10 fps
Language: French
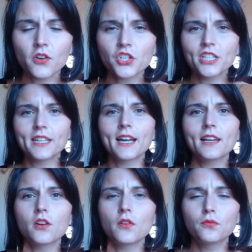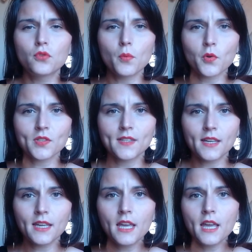En général, quand vous
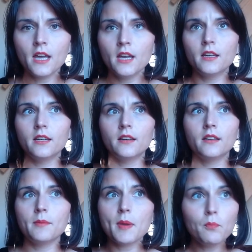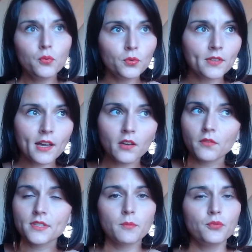commencez, euh, et même plus tard, quand
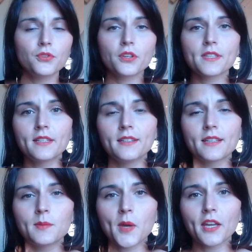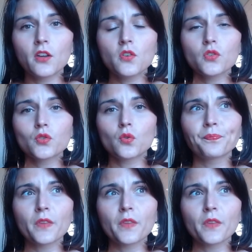vous avez plusieurs années d'expérience,